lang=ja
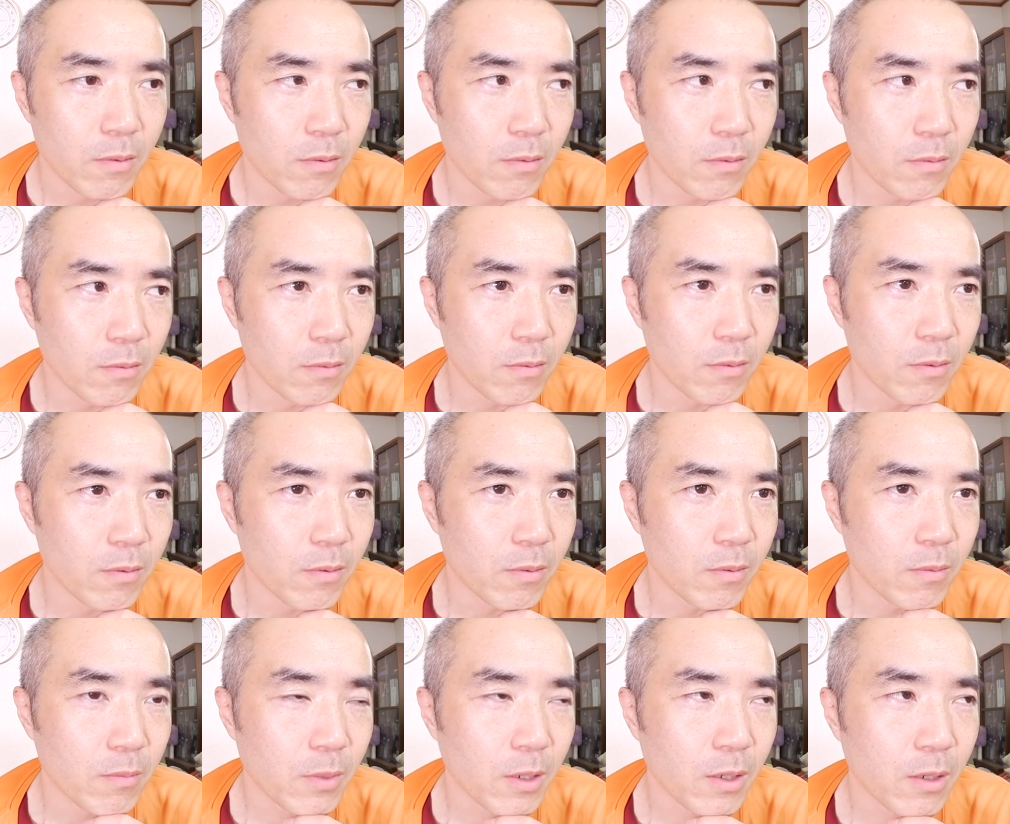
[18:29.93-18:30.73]
う
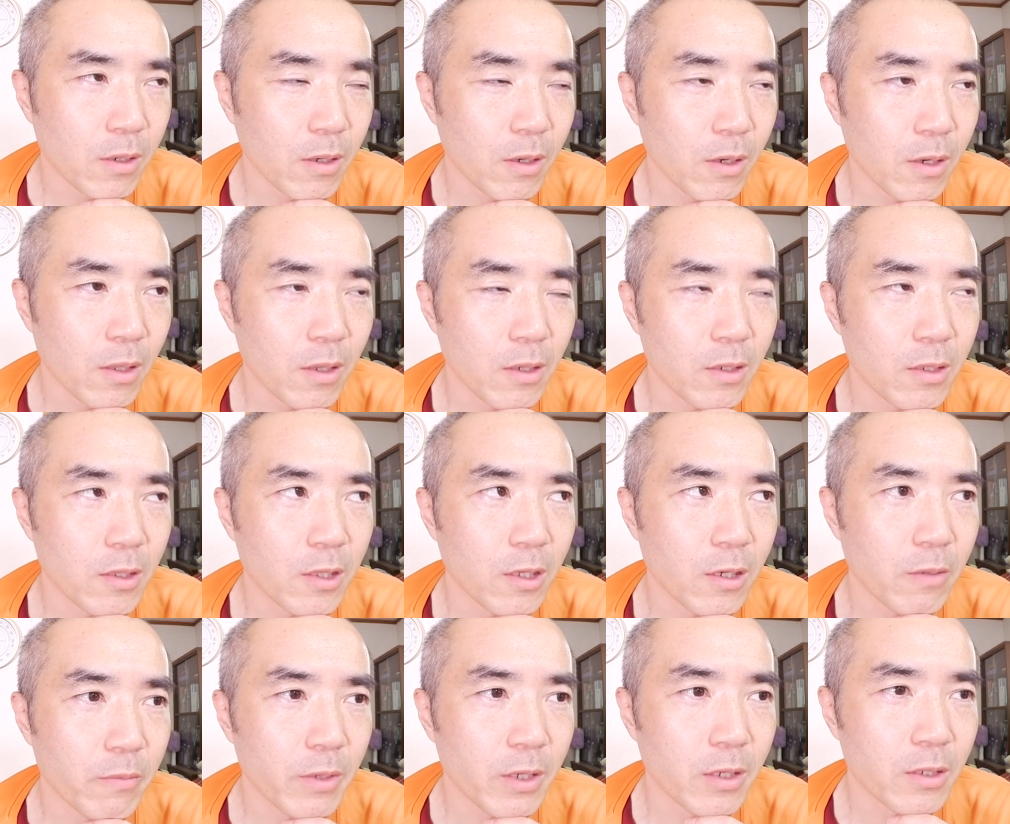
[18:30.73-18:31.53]
ん、まあ体に
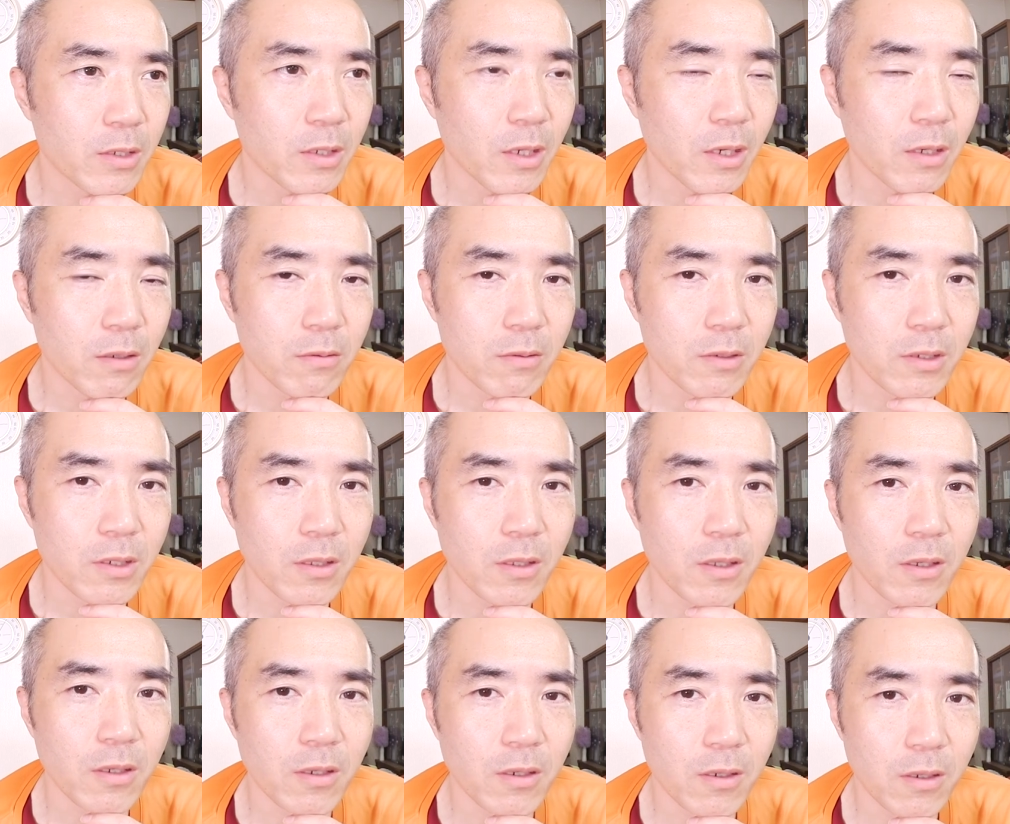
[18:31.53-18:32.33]
ダメージあるんじゃ
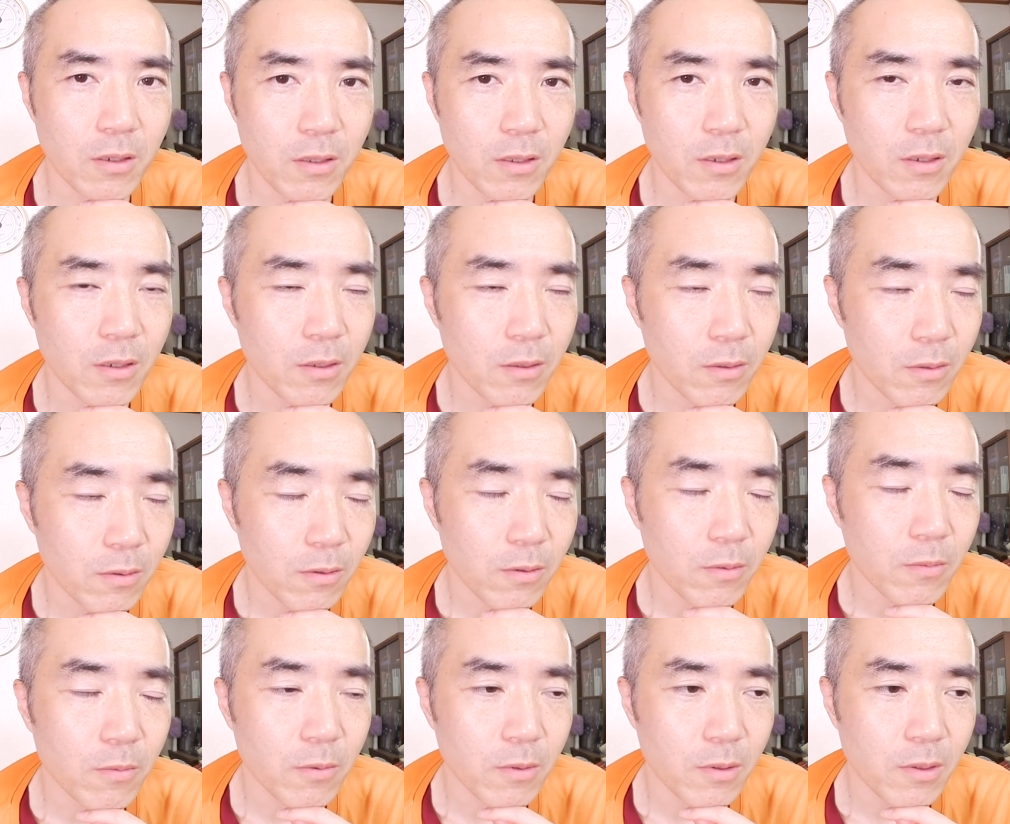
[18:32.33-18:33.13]
ないかなと
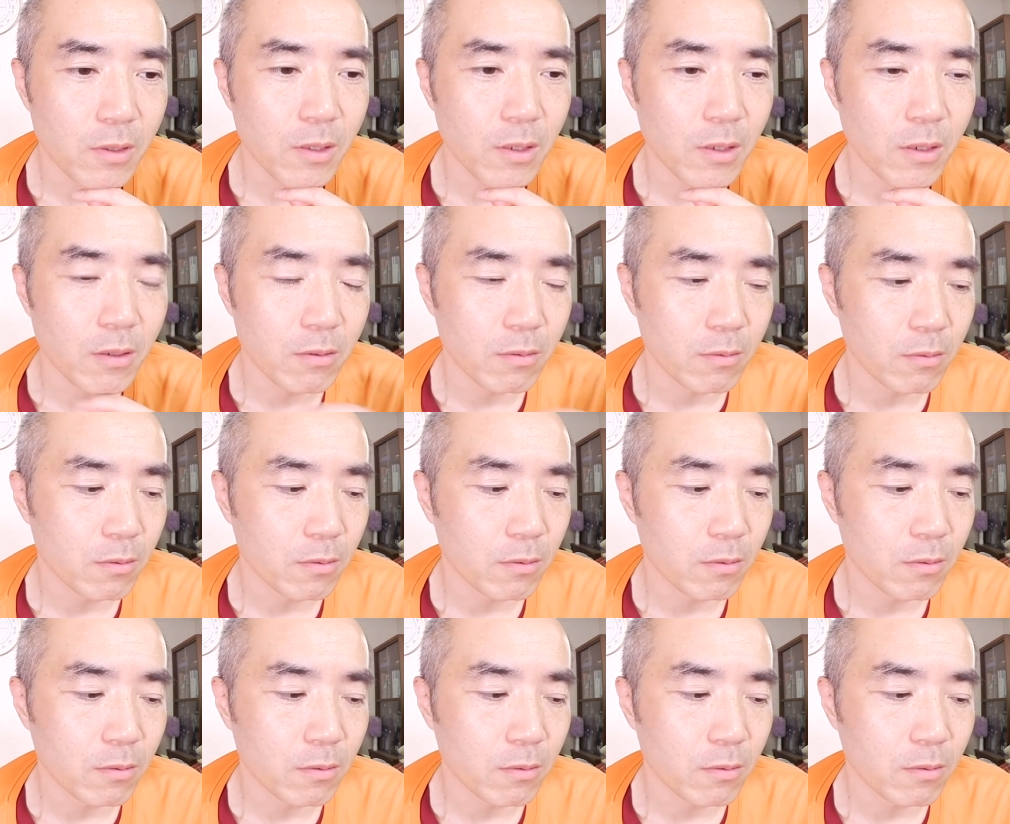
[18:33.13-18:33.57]
は思った、